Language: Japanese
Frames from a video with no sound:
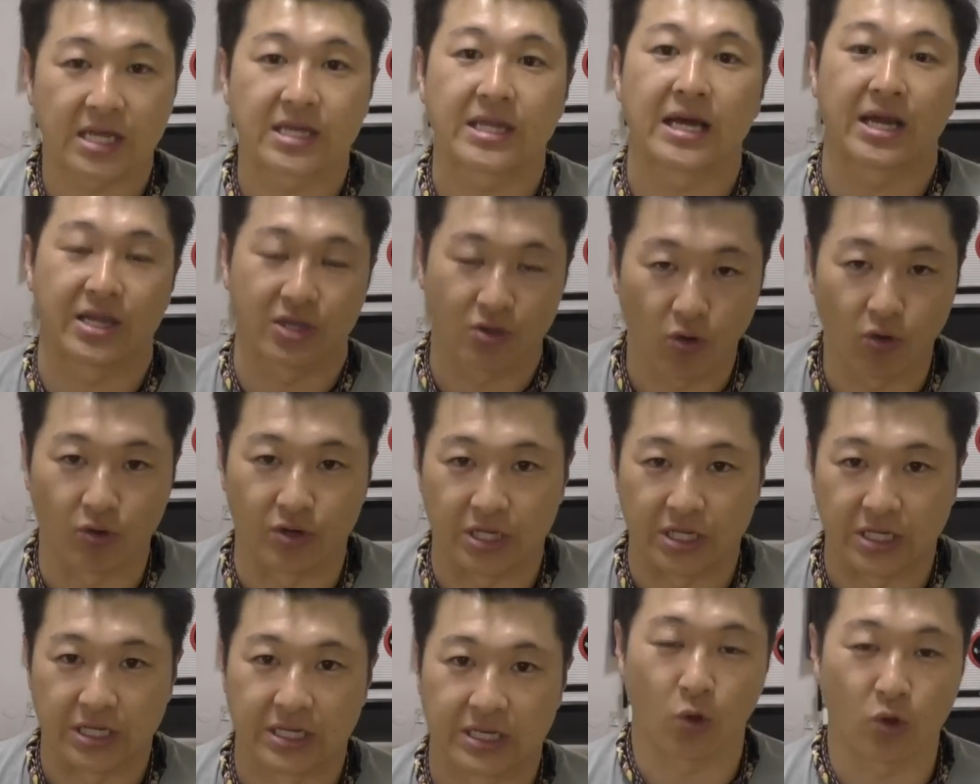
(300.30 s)
出ないよう
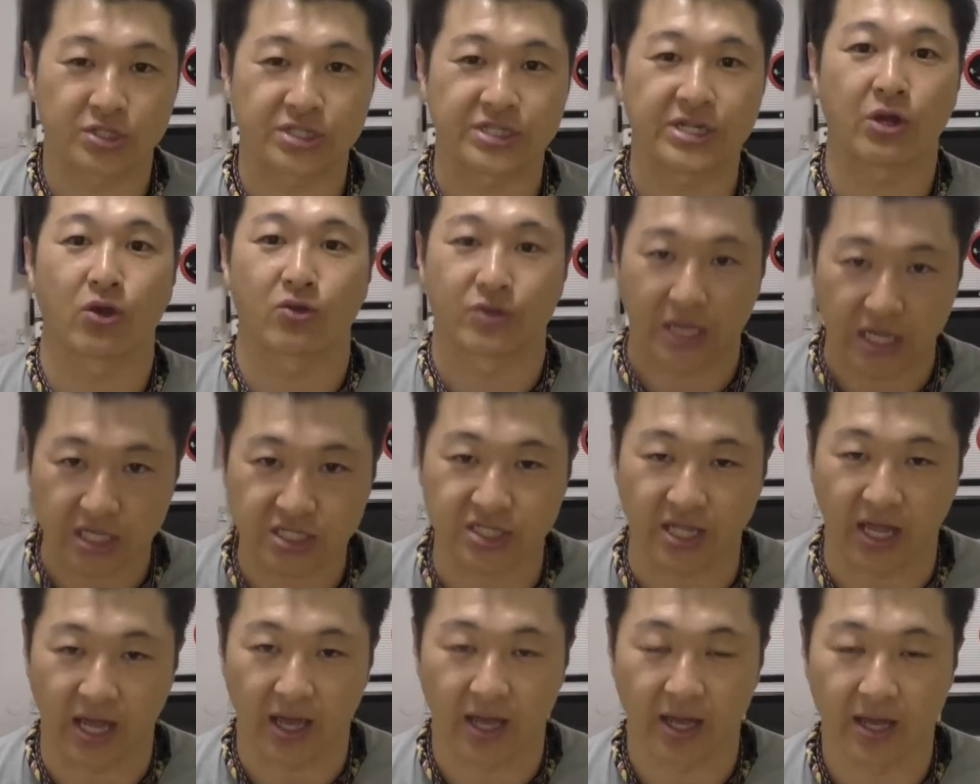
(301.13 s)
に、お尻を出
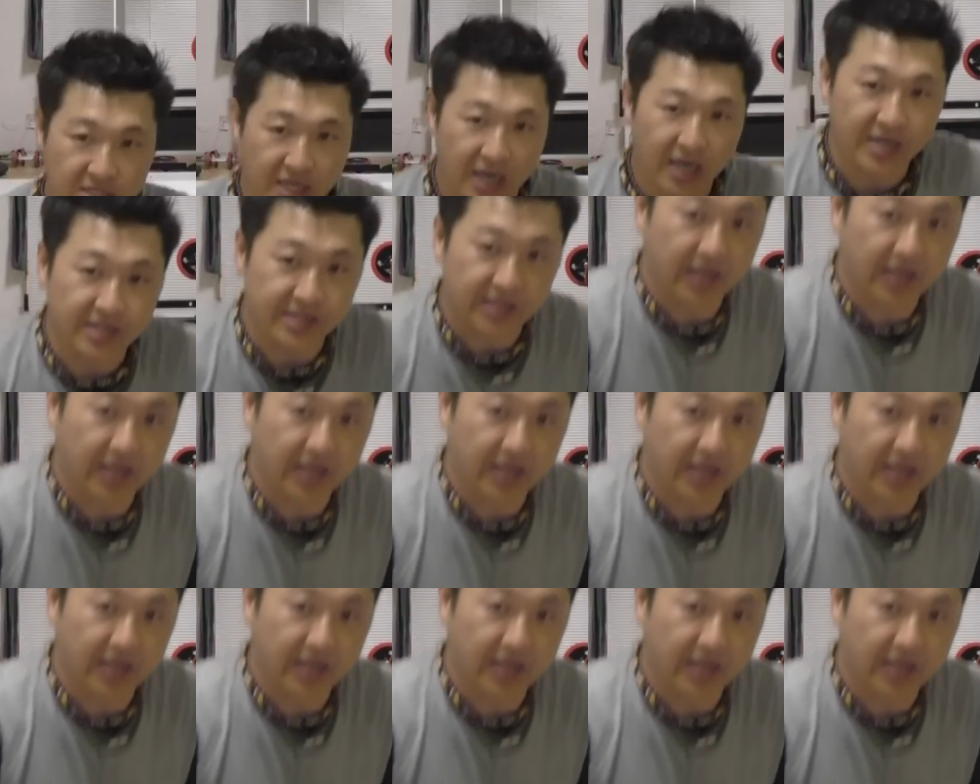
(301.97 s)
して、しっかり